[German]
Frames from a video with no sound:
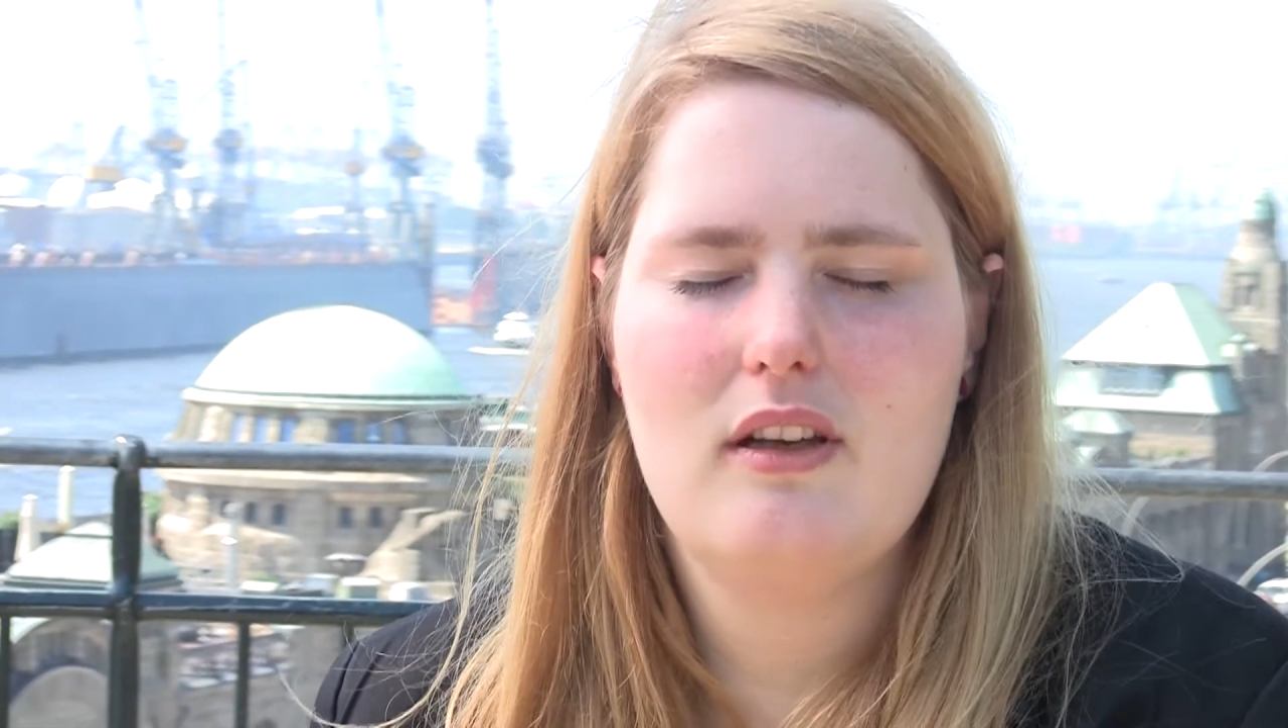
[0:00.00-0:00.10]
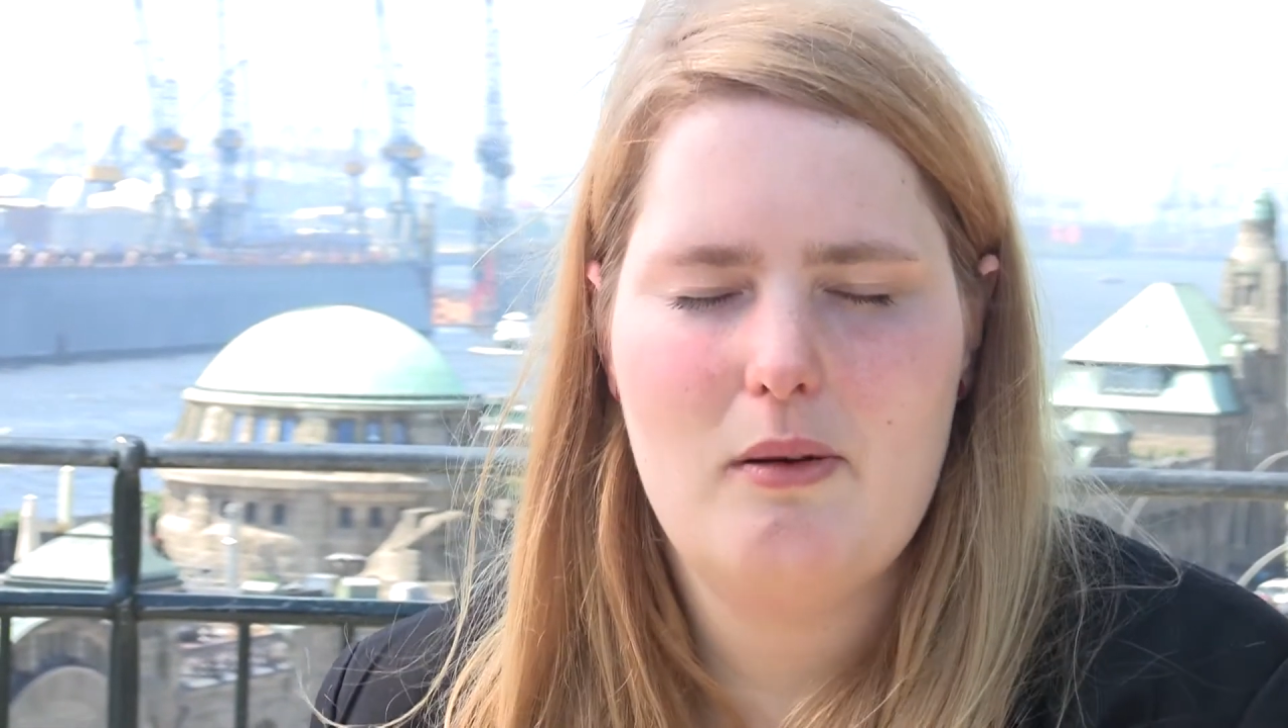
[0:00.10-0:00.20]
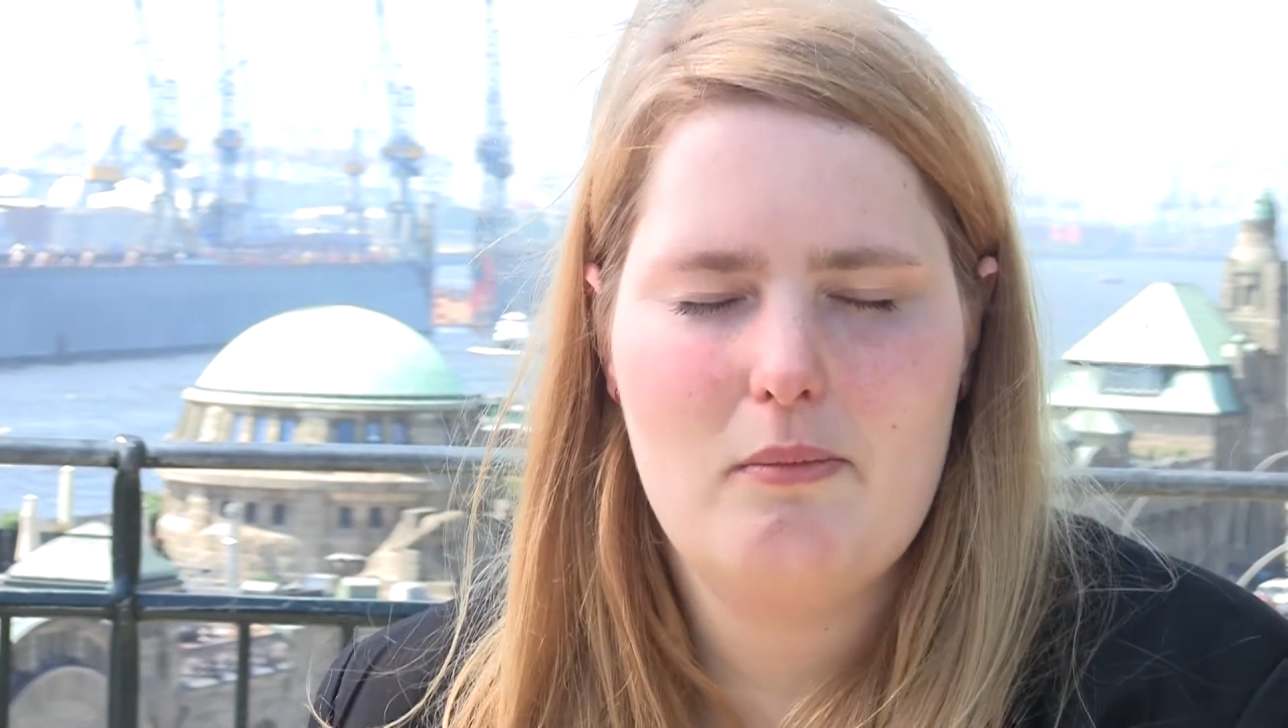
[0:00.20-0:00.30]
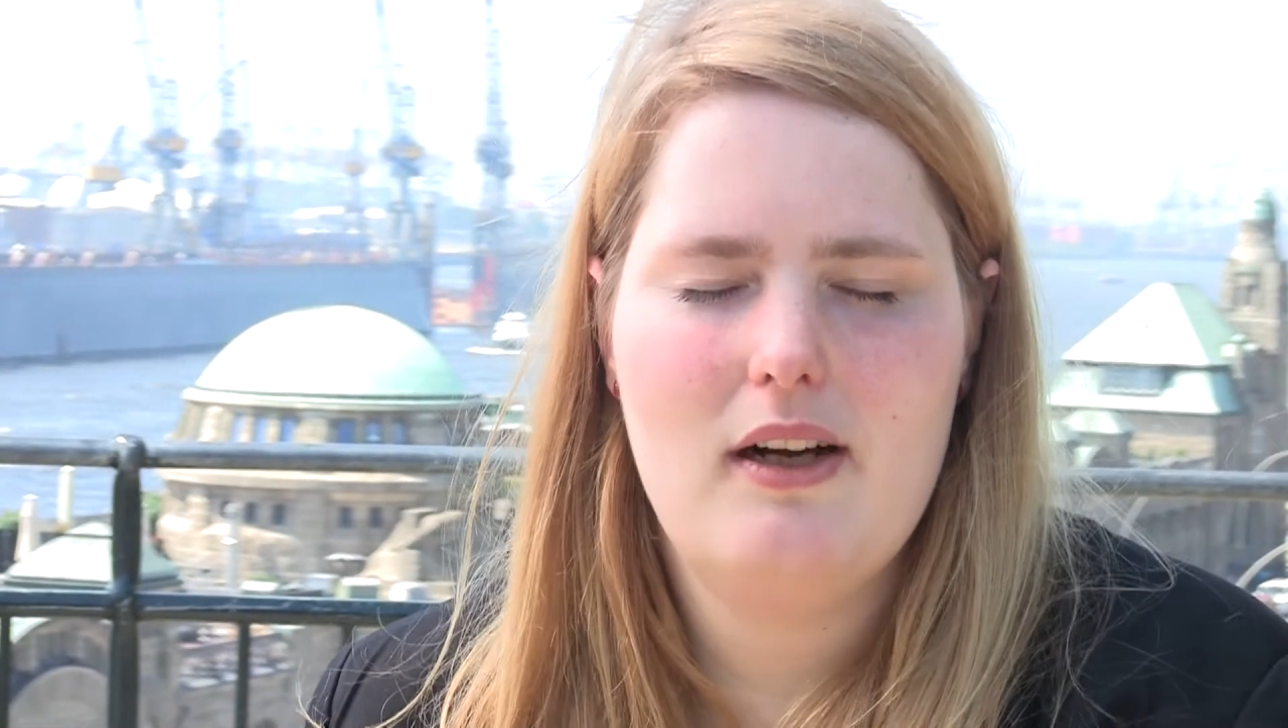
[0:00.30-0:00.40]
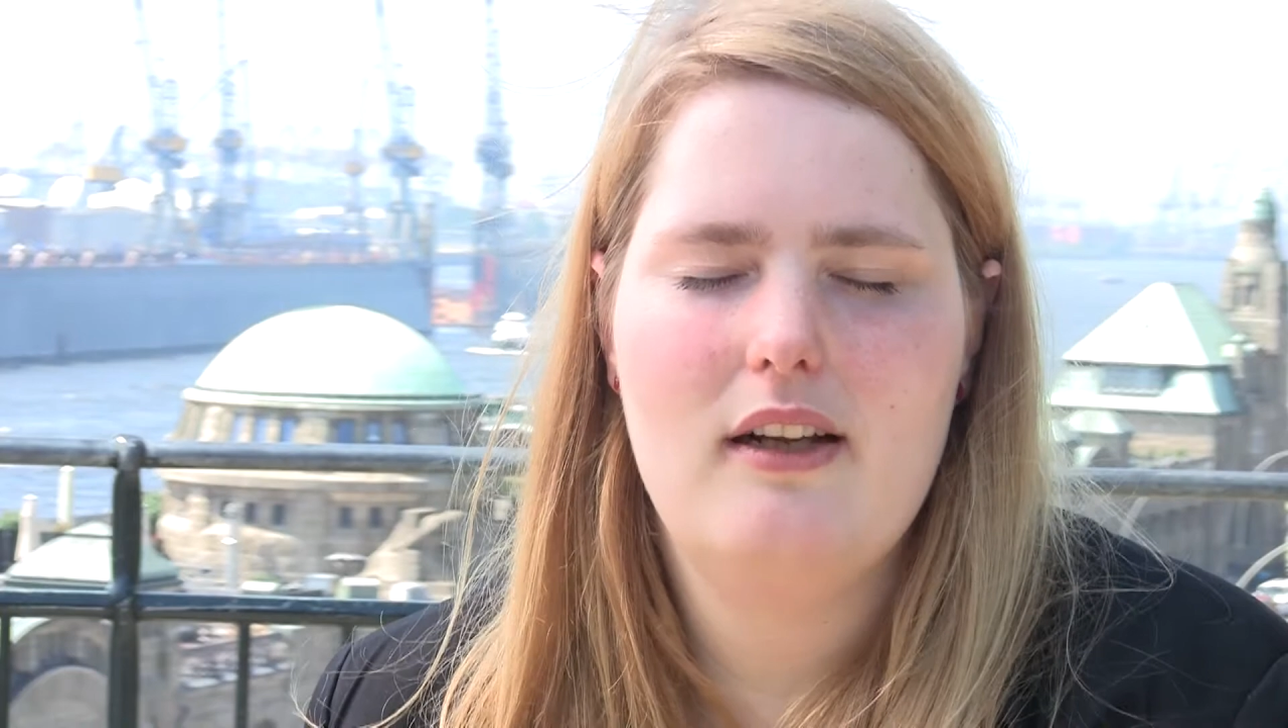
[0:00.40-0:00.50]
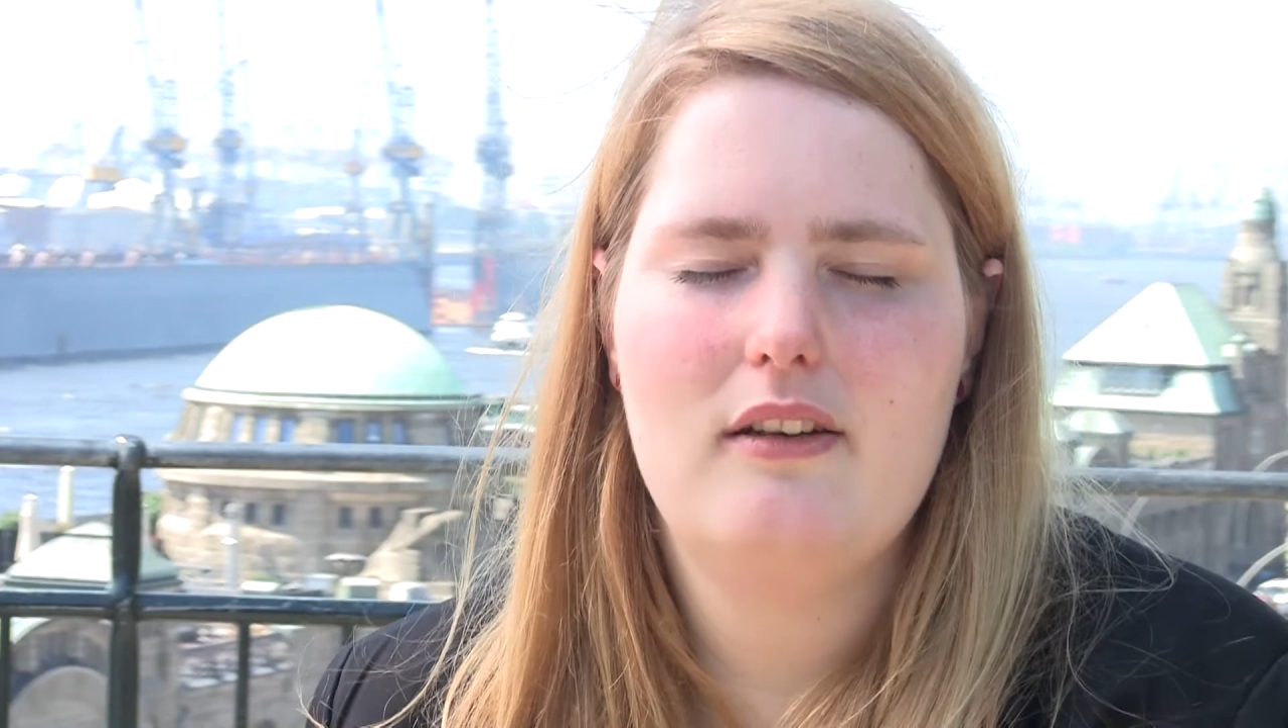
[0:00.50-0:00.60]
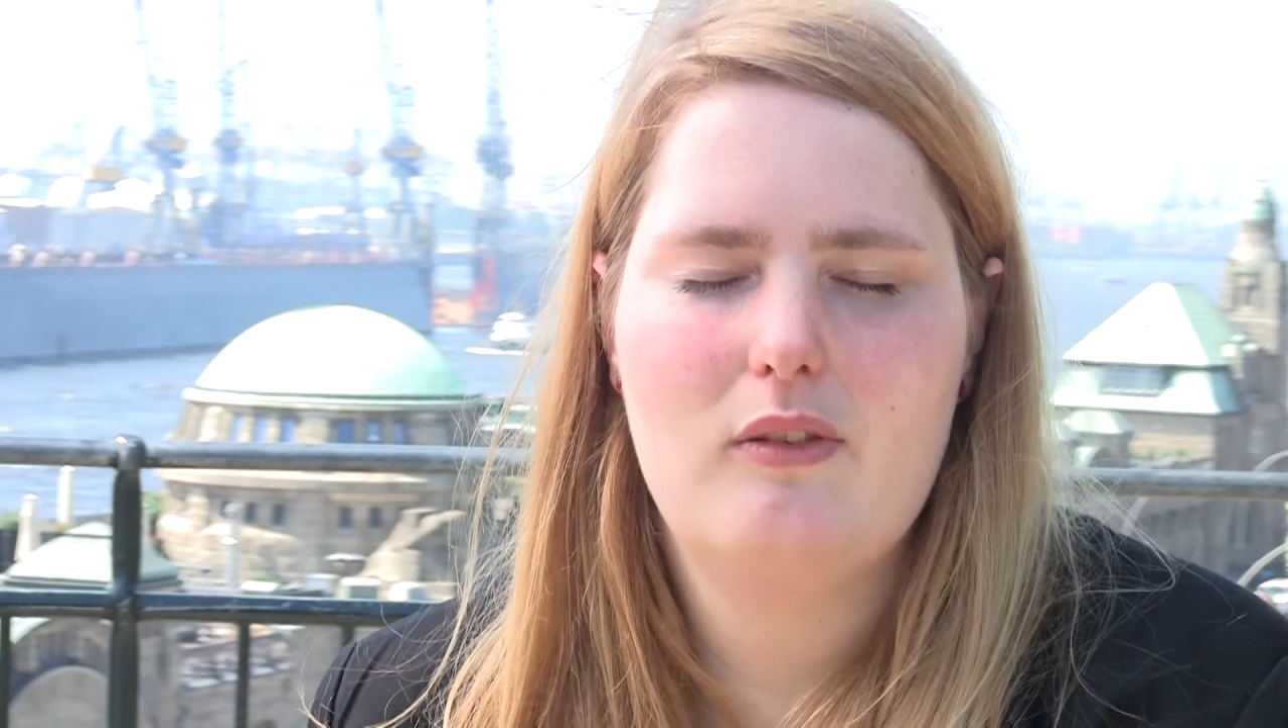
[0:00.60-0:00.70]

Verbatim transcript: eben halt